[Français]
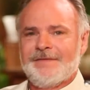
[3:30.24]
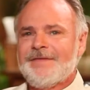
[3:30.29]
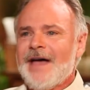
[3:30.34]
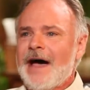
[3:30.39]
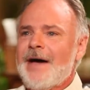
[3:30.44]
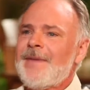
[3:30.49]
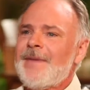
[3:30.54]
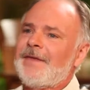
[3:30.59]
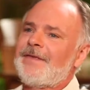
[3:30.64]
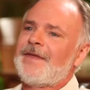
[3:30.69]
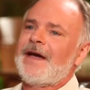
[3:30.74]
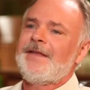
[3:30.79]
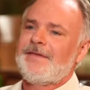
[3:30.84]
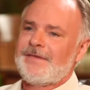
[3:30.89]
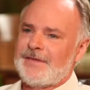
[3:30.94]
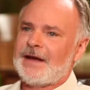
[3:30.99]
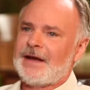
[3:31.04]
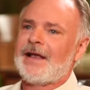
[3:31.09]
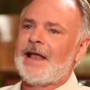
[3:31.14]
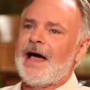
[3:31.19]
dans ma tête,
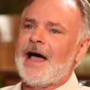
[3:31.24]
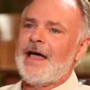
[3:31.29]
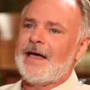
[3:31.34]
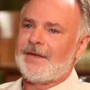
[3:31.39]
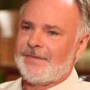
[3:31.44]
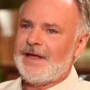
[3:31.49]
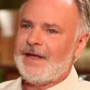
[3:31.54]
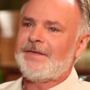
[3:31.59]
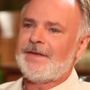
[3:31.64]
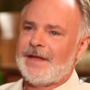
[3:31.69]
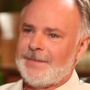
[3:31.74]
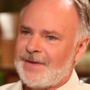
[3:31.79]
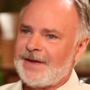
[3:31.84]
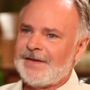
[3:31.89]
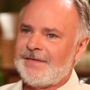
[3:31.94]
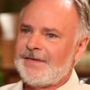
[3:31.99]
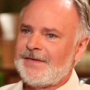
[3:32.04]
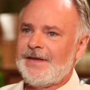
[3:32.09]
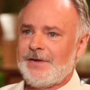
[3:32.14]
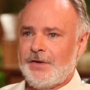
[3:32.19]
c'était clair, net et
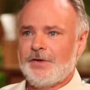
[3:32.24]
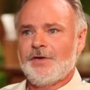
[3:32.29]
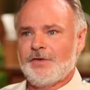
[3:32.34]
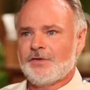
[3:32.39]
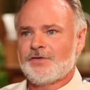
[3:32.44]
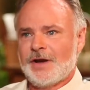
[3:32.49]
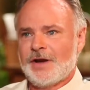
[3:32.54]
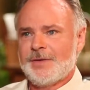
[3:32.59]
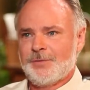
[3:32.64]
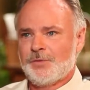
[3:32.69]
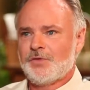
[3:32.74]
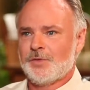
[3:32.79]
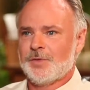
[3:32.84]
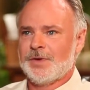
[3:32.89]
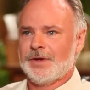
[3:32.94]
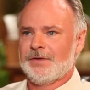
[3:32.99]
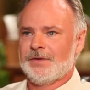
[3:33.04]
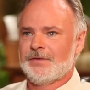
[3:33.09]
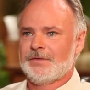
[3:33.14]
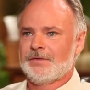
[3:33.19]
précis que je me
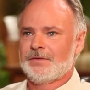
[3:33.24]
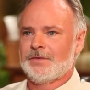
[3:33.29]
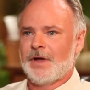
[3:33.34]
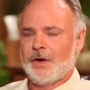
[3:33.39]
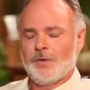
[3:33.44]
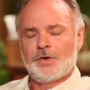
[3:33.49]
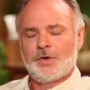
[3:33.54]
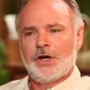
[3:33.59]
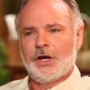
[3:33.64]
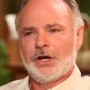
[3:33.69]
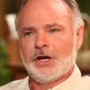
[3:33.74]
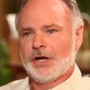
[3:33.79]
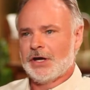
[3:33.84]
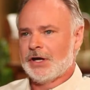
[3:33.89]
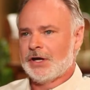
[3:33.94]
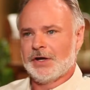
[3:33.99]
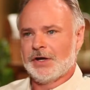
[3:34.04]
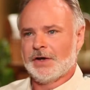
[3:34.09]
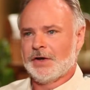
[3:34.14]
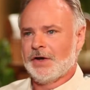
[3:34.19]
tuer. Donc,
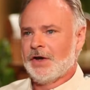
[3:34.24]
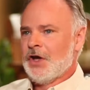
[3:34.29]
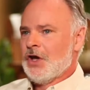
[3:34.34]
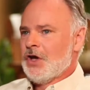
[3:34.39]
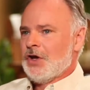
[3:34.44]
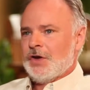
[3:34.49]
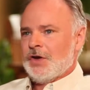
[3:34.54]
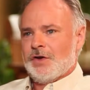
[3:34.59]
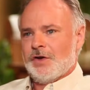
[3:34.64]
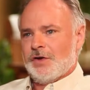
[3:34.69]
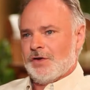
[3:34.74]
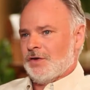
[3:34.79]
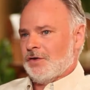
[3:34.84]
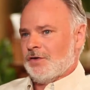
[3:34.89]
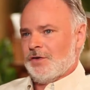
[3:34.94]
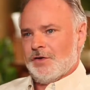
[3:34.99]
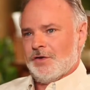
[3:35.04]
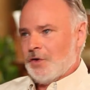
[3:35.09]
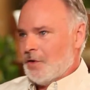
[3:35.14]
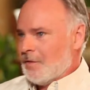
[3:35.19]
euh,
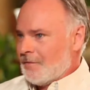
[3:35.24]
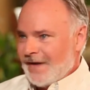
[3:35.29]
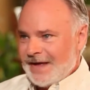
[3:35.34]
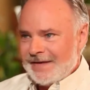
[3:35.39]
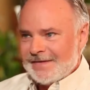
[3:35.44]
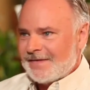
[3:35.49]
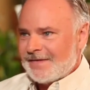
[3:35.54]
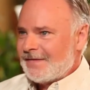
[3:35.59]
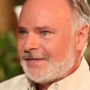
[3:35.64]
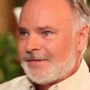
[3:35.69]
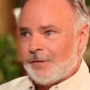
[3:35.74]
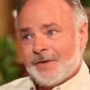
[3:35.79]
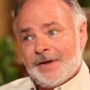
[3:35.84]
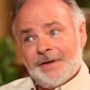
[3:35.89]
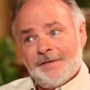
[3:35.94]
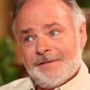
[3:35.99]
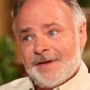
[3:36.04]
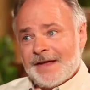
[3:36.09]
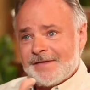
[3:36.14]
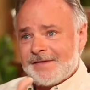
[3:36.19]
euh, le, le 26, on
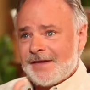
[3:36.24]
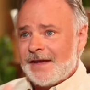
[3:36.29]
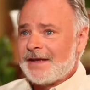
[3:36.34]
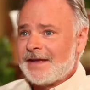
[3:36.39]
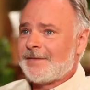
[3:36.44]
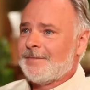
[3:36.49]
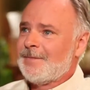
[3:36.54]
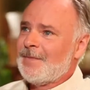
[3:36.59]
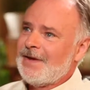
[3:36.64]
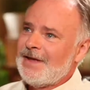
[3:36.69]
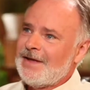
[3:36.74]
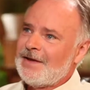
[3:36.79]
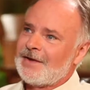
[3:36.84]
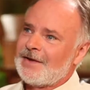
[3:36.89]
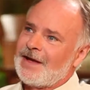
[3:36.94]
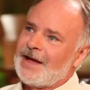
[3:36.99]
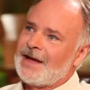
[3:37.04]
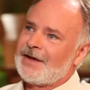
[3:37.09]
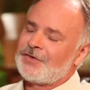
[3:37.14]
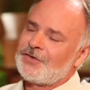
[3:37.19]
est le 25 mai euh,
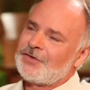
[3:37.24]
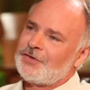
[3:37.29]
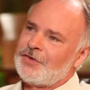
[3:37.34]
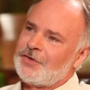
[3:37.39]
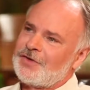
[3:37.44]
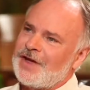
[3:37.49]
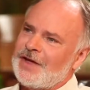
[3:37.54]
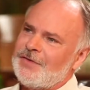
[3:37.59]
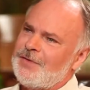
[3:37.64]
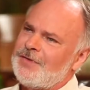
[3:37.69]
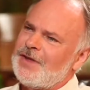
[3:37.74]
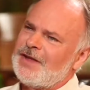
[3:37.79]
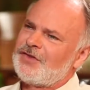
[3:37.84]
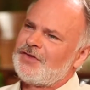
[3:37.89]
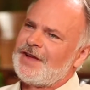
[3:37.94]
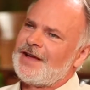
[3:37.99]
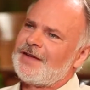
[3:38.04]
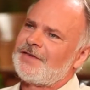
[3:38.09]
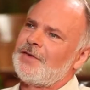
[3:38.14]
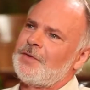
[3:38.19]
quand je traduis cette
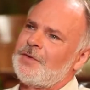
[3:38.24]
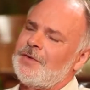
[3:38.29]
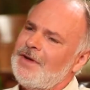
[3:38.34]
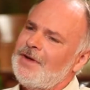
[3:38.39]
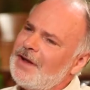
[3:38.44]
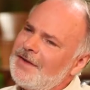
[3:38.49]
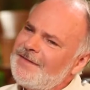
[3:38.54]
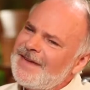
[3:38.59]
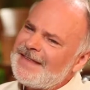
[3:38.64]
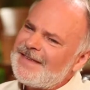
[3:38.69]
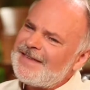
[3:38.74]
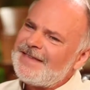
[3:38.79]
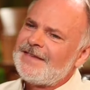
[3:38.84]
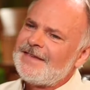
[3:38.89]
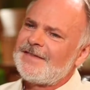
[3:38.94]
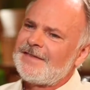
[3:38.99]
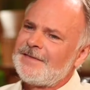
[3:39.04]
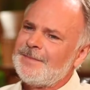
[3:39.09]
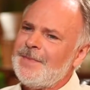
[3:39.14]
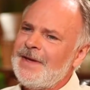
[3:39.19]
chanson-là. Le
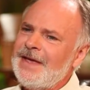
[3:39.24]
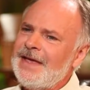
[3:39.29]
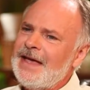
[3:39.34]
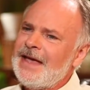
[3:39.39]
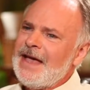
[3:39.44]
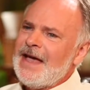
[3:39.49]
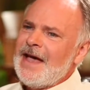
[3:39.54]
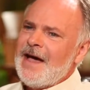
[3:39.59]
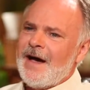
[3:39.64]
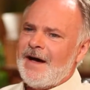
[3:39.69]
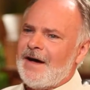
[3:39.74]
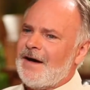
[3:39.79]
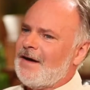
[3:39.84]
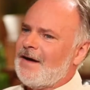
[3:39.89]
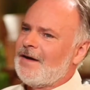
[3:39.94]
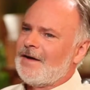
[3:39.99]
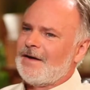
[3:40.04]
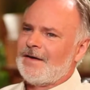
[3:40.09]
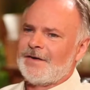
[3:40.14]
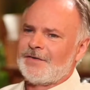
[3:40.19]
26 mai,
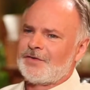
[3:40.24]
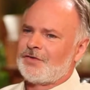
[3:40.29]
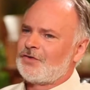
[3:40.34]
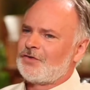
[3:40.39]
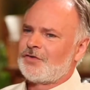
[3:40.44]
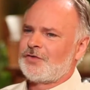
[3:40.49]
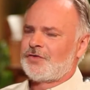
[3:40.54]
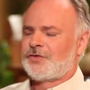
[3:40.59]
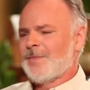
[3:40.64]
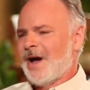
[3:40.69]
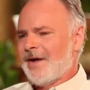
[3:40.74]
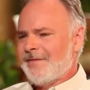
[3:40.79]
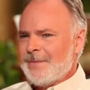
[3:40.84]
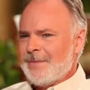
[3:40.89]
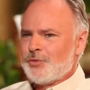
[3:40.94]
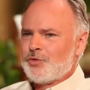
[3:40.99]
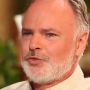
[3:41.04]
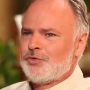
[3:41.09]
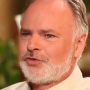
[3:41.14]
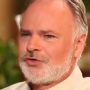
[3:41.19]
je, m'en
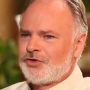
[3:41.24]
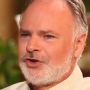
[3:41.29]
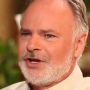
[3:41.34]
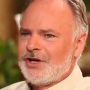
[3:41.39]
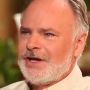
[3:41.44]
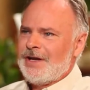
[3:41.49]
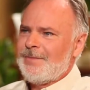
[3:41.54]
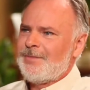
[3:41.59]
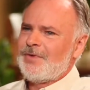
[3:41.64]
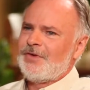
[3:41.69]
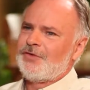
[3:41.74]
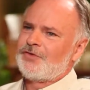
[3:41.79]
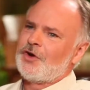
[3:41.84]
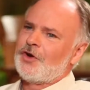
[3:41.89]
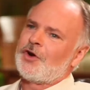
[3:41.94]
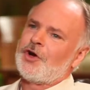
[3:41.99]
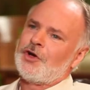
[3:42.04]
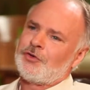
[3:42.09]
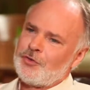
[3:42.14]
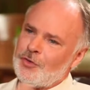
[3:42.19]
vais me coucher, puis je
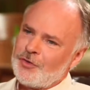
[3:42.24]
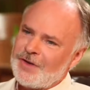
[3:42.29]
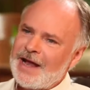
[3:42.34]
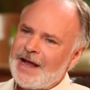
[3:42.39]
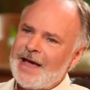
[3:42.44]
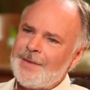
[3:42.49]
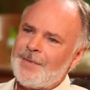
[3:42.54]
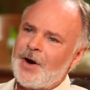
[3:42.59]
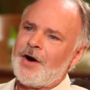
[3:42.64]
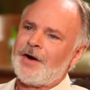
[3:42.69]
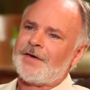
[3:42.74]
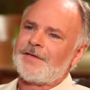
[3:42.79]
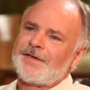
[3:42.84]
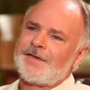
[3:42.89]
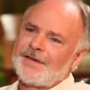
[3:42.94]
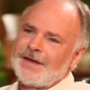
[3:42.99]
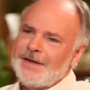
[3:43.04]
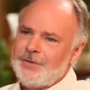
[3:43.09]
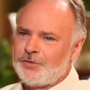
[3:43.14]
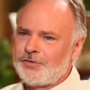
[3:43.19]
retourne à la
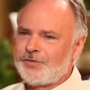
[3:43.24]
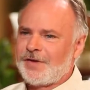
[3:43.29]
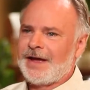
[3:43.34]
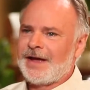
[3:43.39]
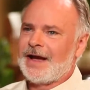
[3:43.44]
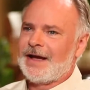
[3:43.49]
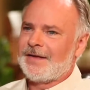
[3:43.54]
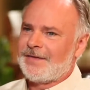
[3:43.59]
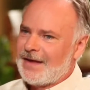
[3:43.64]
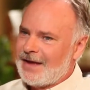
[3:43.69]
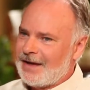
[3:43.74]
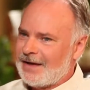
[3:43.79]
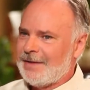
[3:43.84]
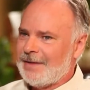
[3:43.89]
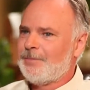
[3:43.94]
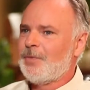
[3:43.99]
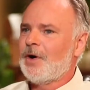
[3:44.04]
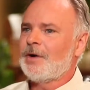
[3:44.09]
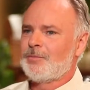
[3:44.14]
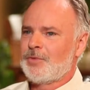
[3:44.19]
brasserie où je fréquentais à
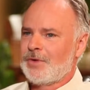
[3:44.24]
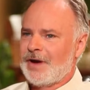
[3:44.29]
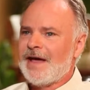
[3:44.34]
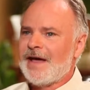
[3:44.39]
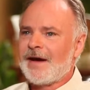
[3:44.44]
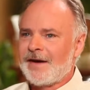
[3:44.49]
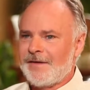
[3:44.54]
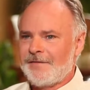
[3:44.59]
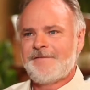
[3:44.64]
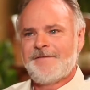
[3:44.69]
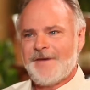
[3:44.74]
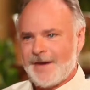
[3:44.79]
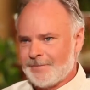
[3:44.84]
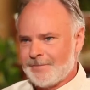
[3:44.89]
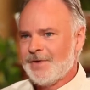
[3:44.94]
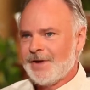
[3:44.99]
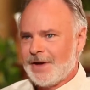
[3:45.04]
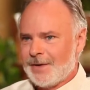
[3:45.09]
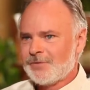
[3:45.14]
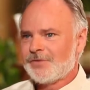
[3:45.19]
l'époque pour la
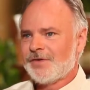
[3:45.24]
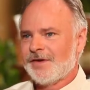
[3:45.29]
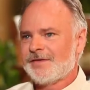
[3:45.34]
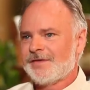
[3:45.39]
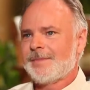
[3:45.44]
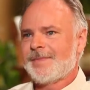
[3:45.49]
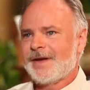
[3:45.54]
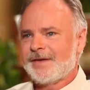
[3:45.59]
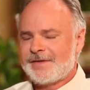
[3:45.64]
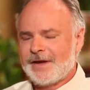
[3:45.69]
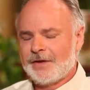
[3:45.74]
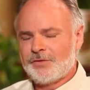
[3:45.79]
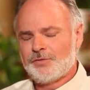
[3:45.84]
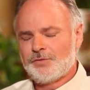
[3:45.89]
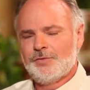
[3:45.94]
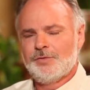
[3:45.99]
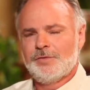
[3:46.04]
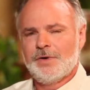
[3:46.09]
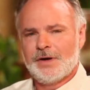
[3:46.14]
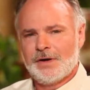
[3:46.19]
fermer, comme je faisais presque à
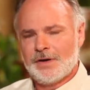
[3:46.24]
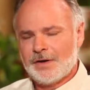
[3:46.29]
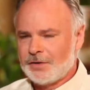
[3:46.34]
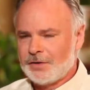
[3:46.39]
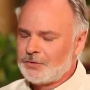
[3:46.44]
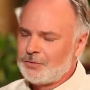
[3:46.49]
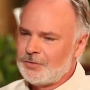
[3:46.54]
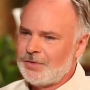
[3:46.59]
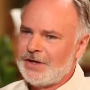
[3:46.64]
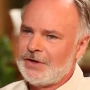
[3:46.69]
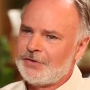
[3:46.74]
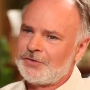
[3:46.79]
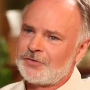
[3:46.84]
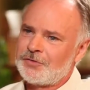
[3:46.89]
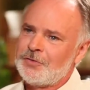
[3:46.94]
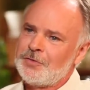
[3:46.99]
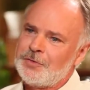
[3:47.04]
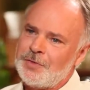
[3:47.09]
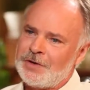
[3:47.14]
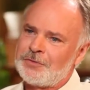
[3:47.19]
tout, tous les
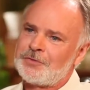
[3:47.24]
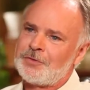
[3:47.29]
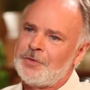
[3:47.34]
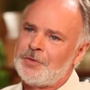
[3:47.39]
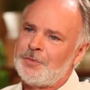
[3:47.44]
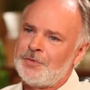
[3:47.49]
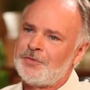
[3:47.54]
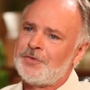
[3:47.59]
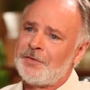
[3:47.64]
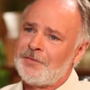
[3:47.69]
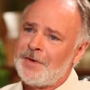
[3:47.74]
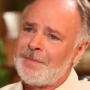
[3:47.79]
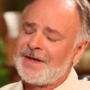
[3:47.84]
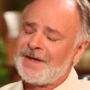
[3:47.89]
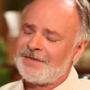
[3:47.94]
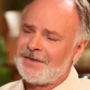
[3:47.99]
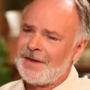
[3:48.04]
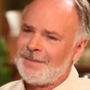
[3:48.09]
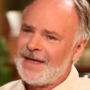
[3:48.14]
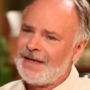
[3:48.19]
jours, en tout cas plusieurs fois
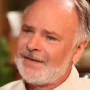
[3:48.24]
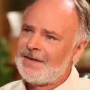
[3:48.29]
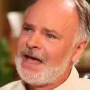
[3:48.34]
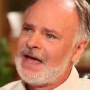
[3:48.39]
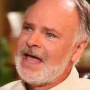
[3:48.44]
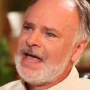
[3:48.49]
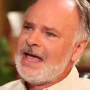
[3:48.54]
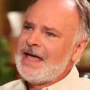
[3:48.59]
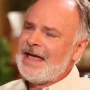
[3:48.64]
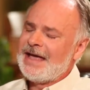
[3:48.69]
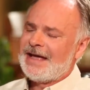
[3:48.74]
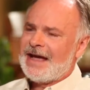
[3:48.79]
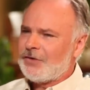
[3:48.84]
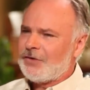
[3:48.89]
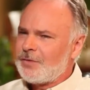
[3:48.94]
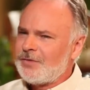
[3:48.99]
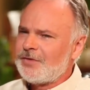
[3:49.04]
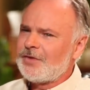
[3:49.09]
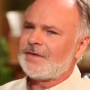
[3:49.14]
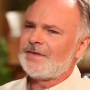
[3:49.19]
par semaine. Et
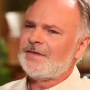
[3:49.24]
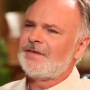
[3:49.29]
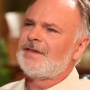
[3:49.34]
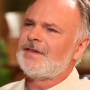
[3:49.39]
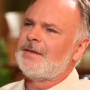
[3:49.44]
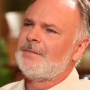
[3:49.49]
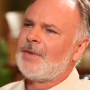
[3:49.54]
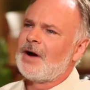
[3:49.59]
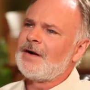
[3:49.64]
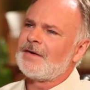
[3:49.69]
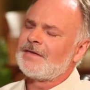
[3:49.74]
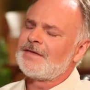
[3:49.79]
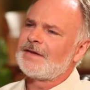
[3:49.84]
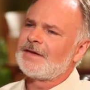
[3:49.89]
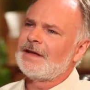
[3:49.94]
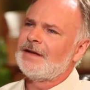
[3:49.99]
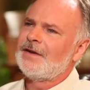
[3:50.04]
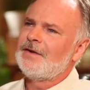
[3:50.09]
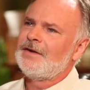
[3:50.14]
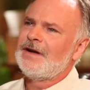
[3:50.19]
quand je suis sorti de cette
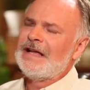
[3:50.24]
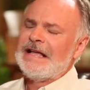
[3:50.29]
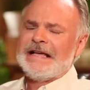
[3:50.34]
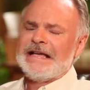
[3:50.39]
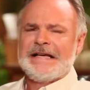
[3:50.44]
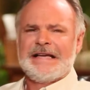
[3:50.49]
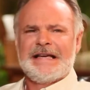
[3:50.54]
brasserie-là,